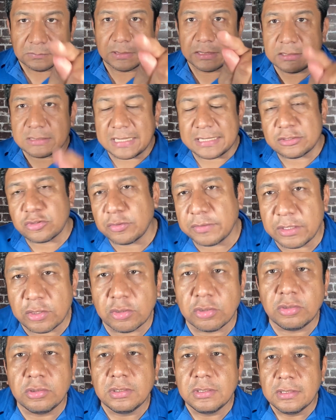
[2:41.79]
Esto
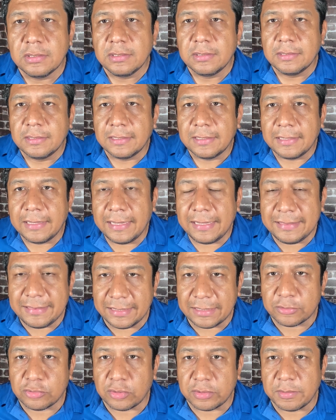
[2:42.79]
dijo el
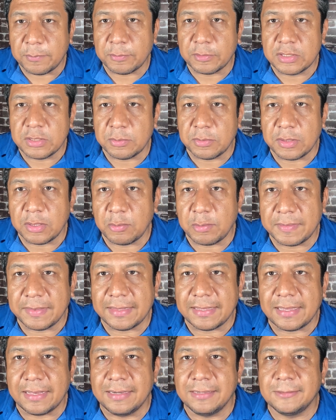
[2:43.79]
director deportivo de
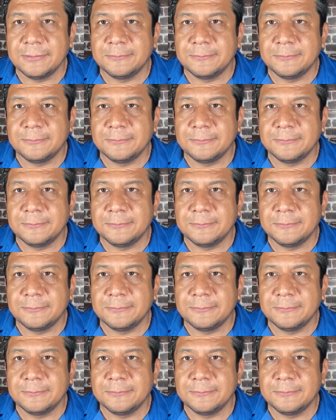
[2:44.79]
Guadalajara